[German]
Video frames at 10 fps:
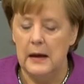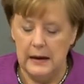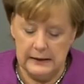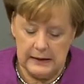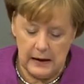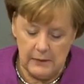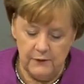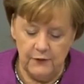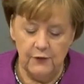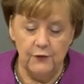ein
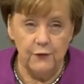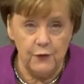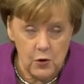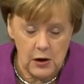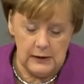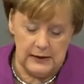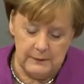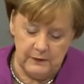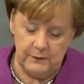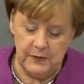Kampf für
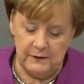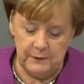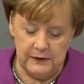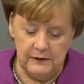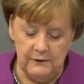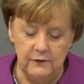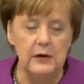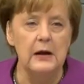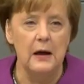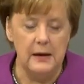Lebensperspektiven
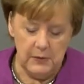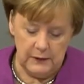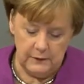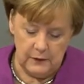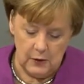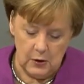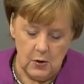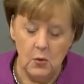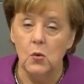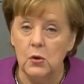in der Heimat
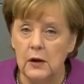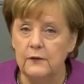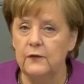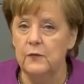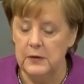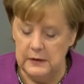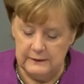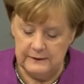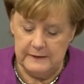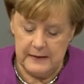oder
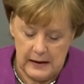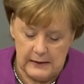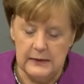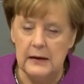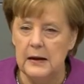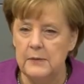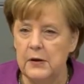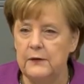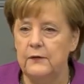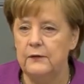zumindest nahe der
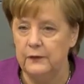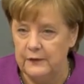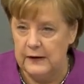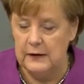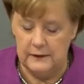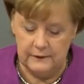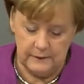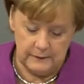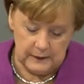Heimat zu sein hat.